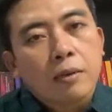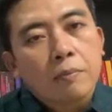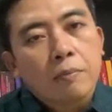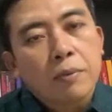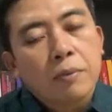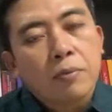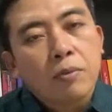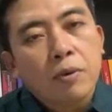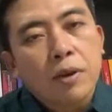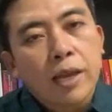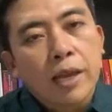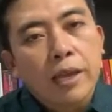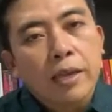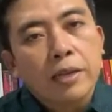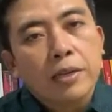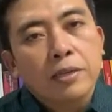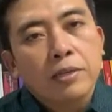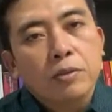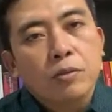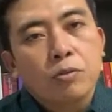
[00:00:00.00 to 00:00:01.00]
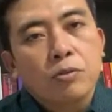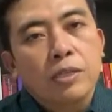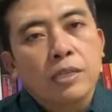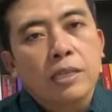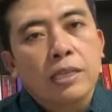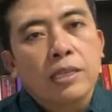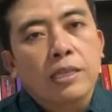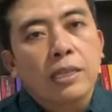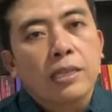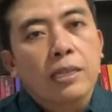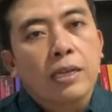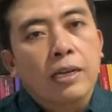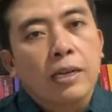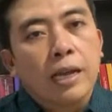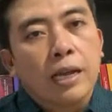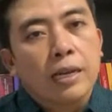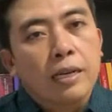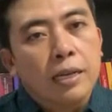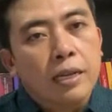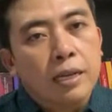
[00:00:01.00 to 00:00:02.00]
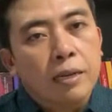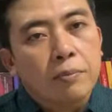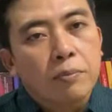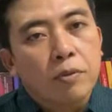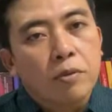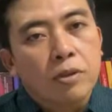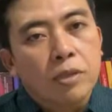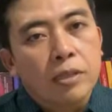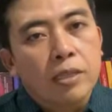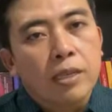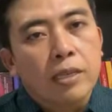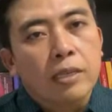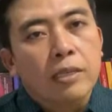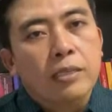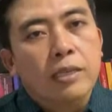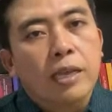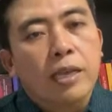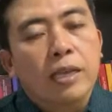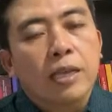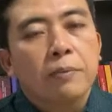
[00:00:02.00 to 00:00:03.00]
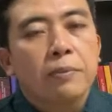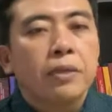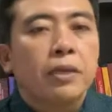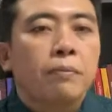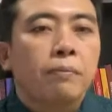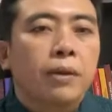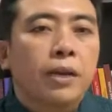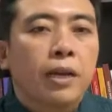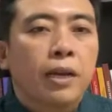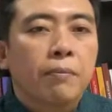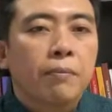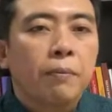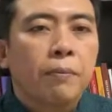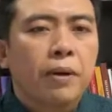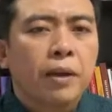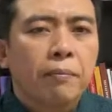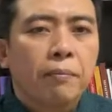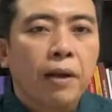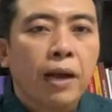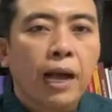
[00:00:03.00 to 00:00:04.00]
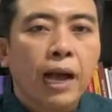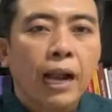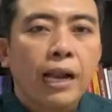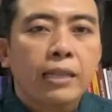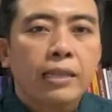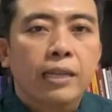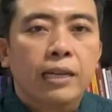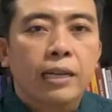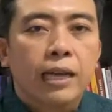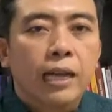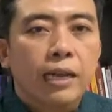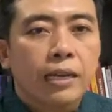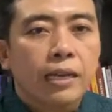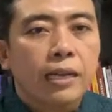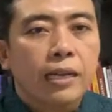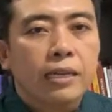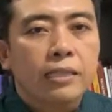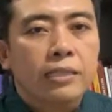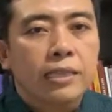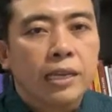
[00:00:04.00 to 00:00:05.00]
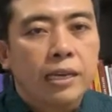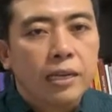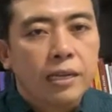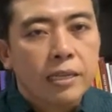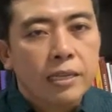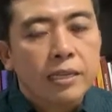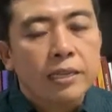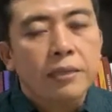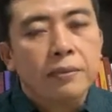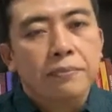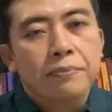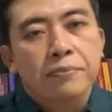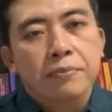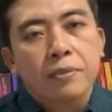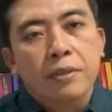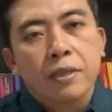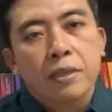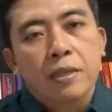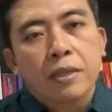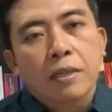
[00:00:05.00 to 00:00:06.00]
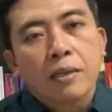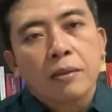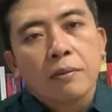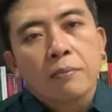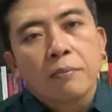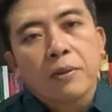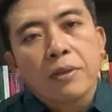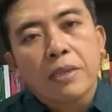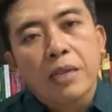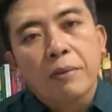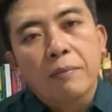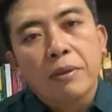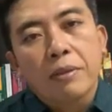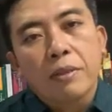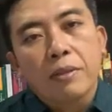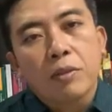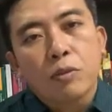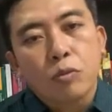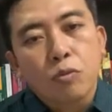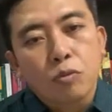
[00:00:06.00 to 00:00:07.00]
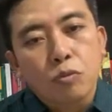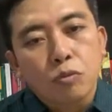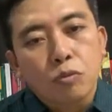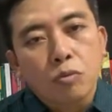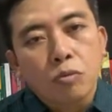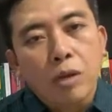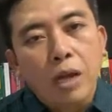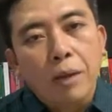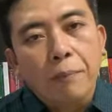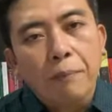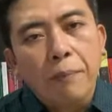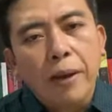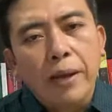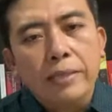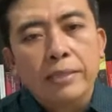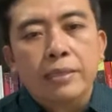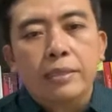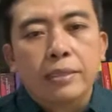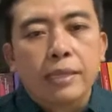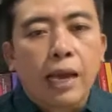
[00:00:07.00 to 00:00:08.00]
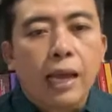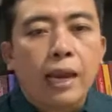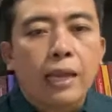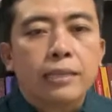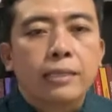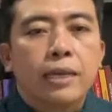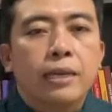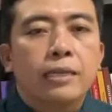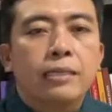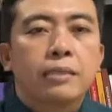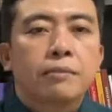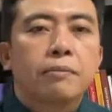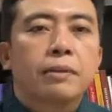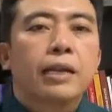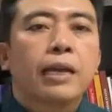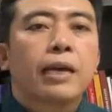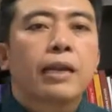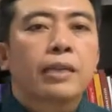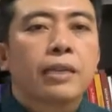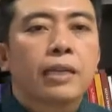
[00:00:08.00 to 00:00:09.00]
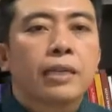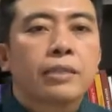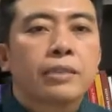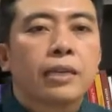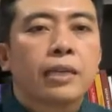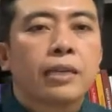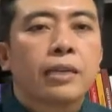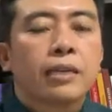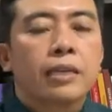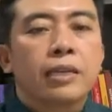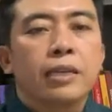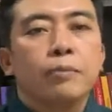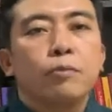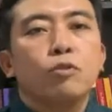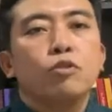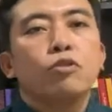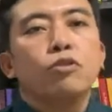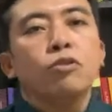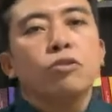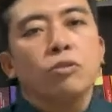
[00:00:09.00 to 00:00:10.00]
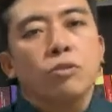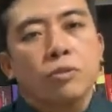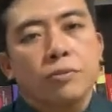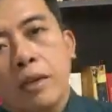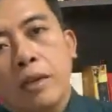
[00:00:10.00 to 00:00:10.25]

memulai diskusi kita terkait dengan politik, saya ingin menyampaikan beberapa hal terkait dengan channel ini. Pertama tentu, apa alasan sebenarnya channel ini muncul?